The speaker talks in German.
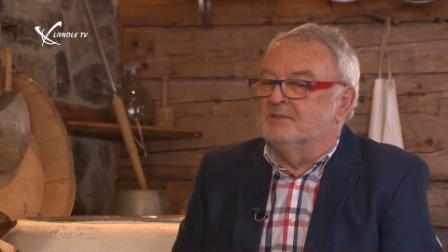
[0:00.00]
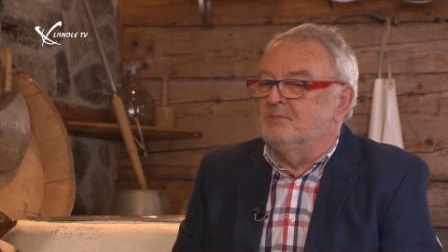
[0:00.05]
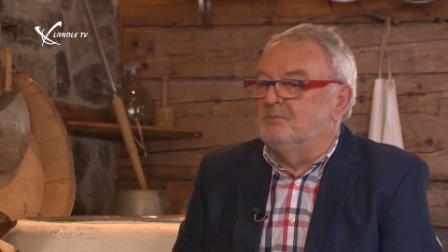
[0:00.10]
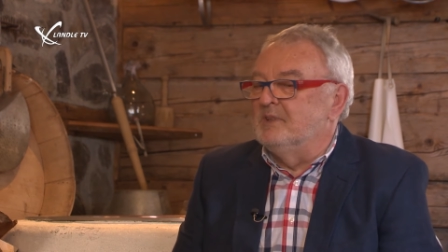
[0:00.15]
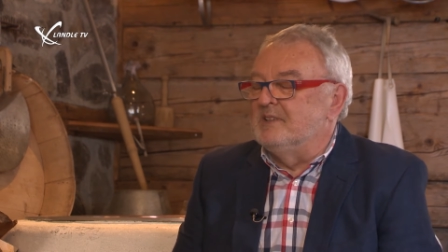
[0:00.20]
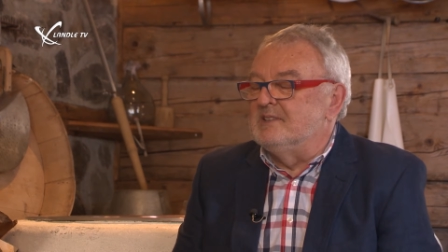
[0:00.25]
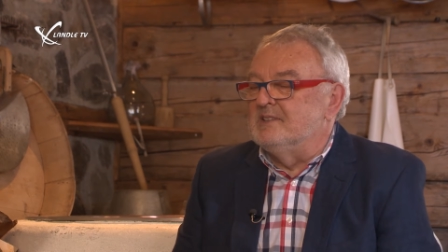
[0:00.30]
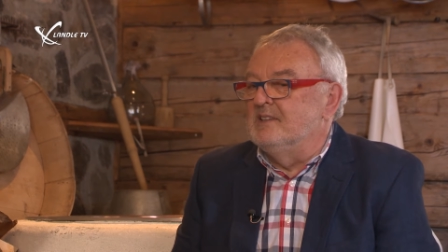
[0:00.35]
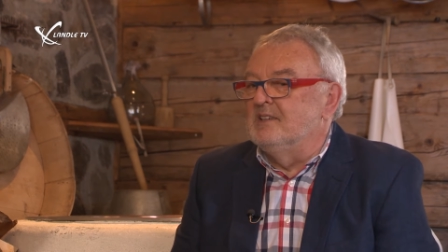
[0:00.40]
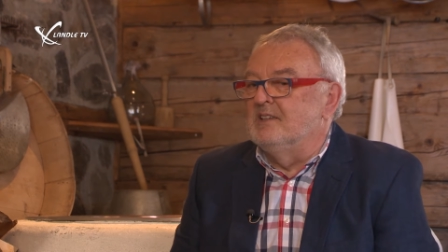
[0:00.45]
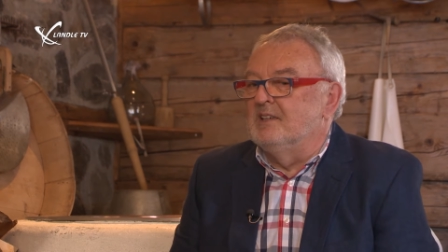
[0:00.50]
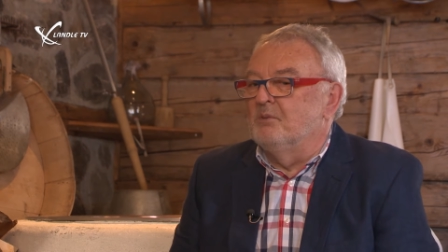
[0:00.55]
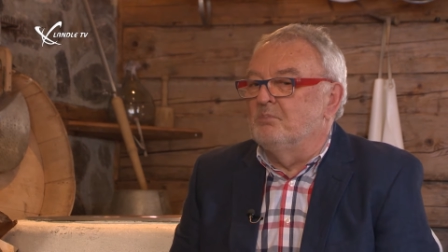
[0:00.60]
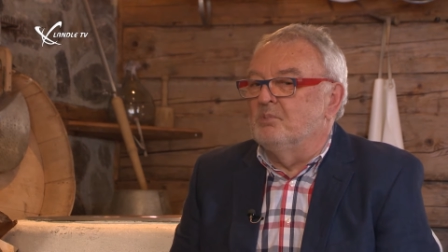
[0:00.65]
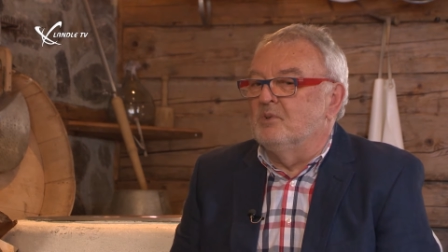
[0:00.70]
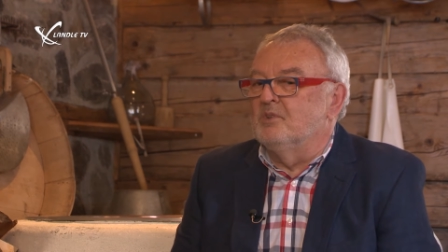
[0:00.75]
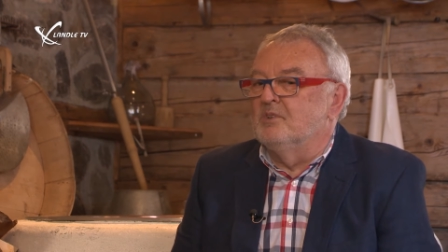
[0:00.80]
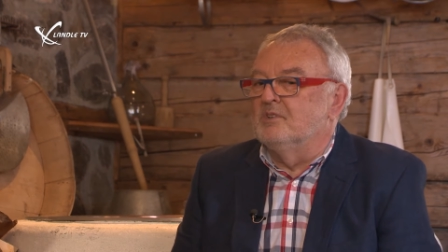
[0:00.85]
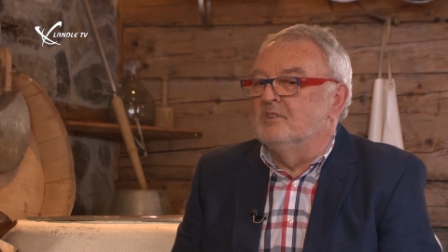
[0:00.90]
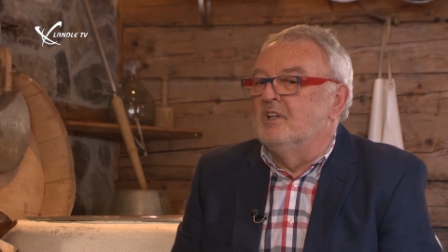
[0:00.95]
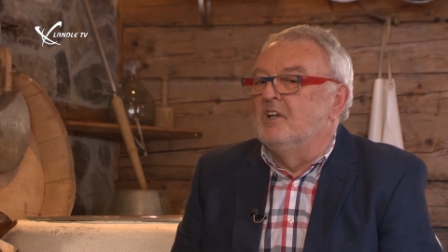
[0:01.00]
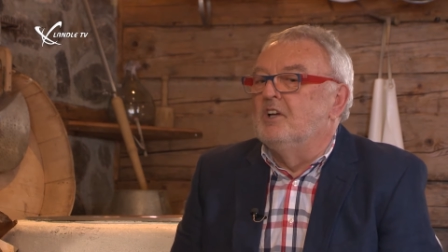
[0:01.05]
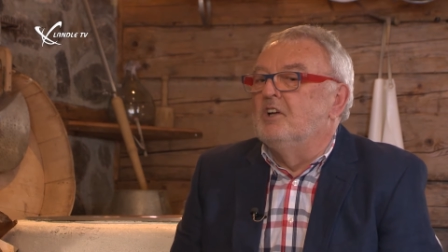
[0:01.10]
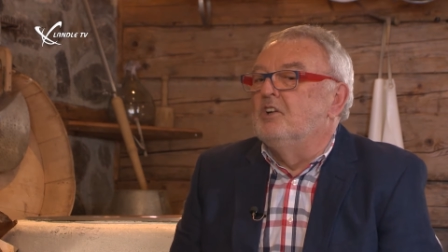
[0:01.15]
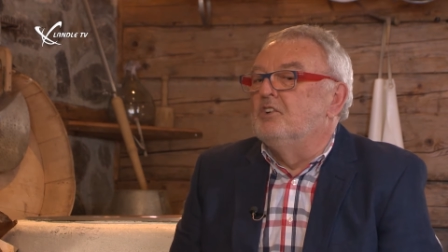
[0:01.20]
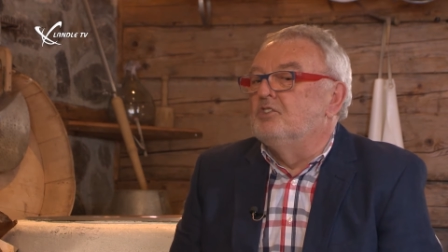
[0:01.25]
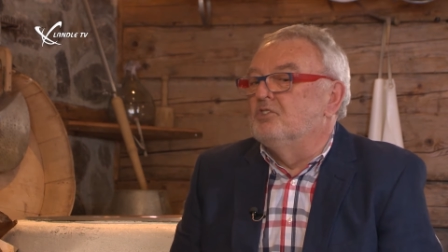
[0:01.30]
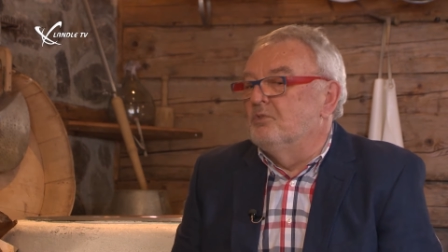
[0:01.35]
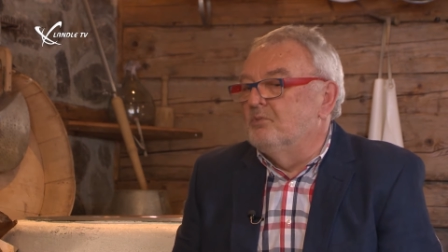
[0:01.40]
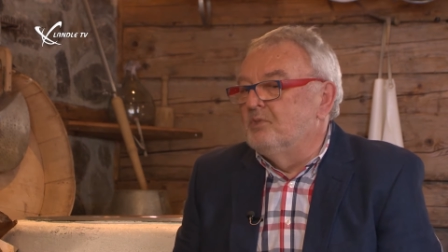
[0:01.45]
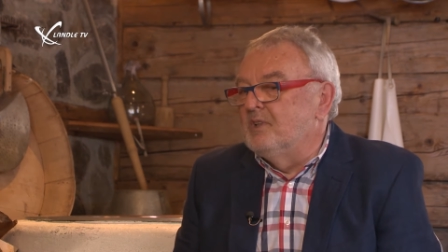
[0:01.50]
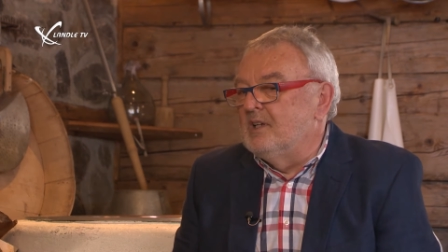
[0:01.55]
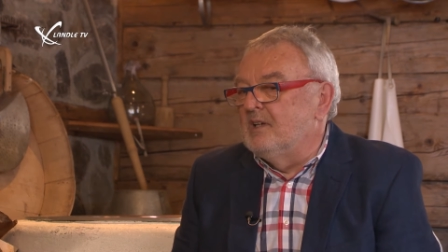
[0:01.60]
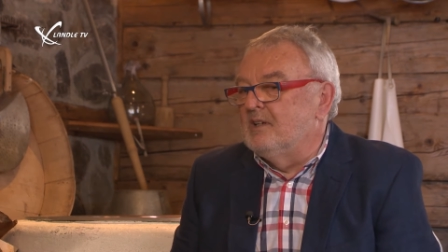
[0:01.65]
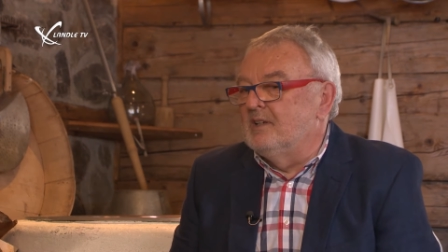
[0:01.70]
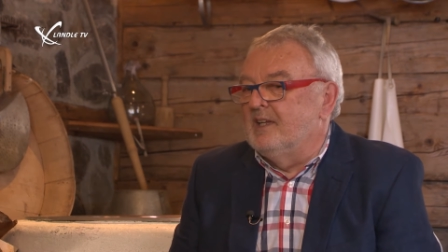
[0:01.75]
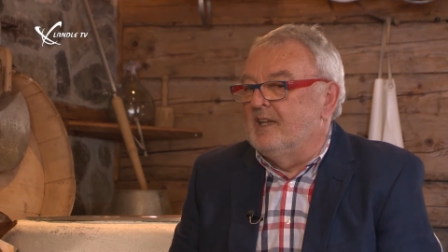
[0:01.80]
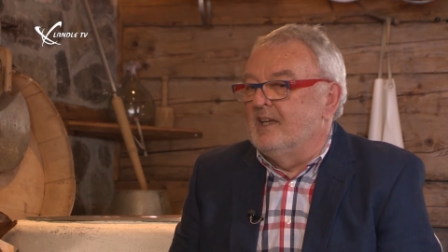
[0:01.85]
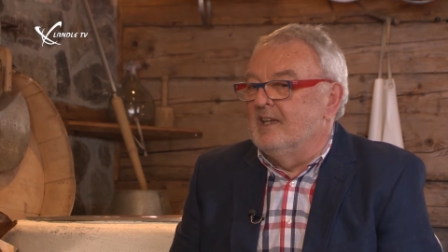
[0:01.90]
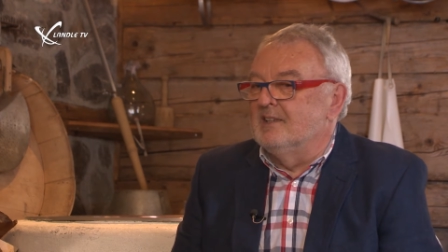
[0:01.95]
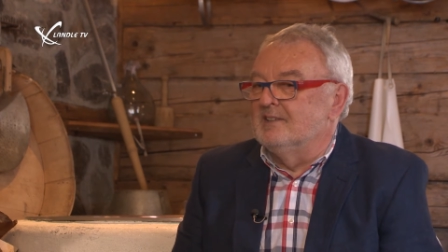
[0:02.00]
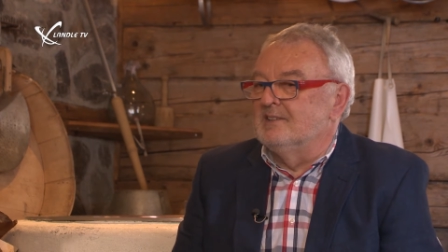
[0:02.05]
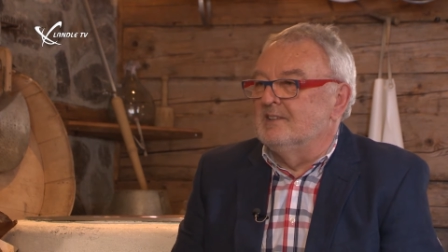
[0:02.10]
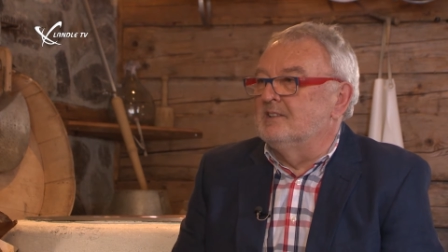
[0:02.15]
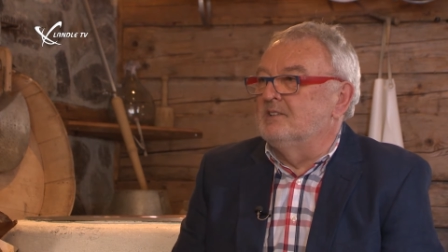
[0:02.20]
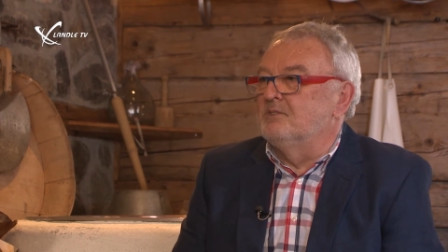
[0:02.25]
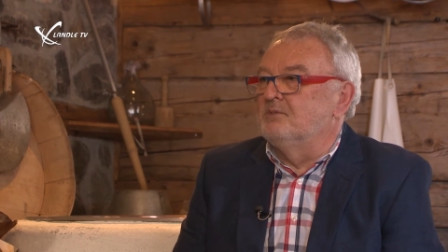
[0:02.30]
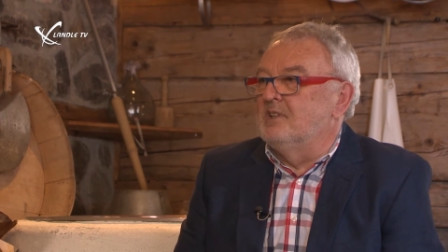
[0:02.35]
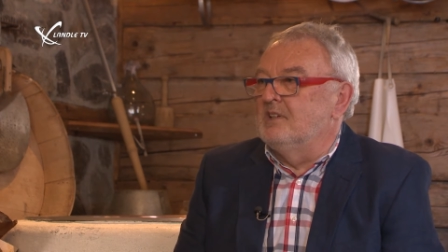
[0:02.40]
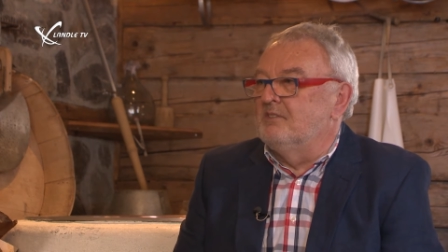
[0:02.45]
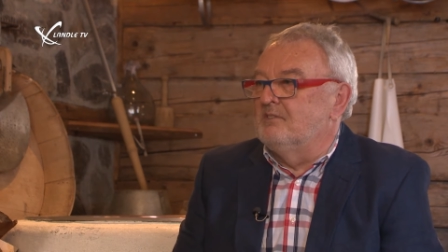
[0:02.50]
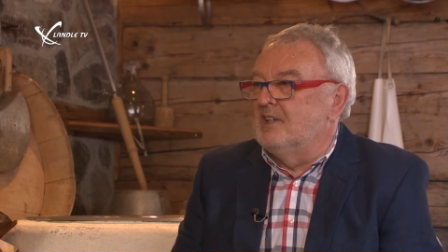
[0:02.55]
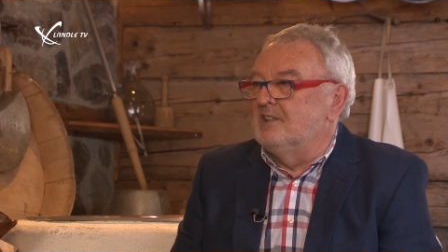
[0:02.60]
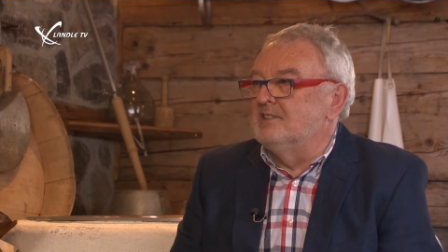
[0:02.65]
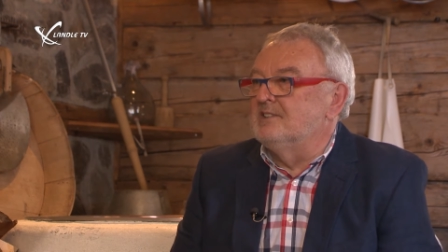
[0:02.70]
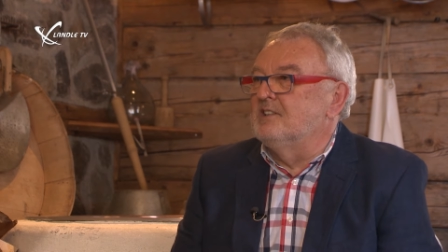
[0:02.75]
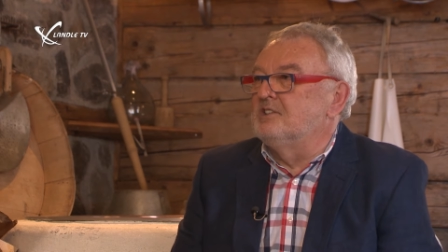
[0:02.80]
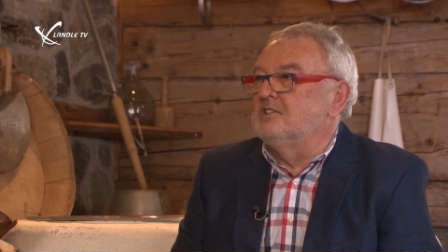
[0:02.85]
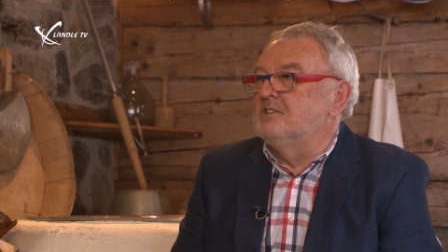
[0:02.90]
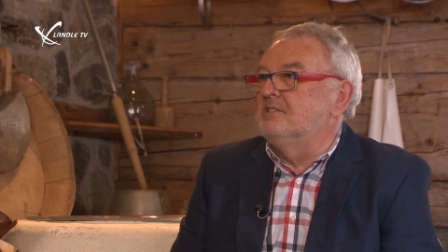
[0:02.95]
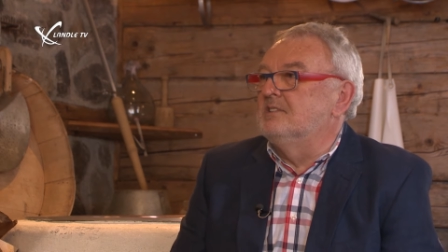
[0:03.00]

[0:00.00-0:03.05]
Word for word: mit sich gebracht. So wie der Käse, so wie der Weißer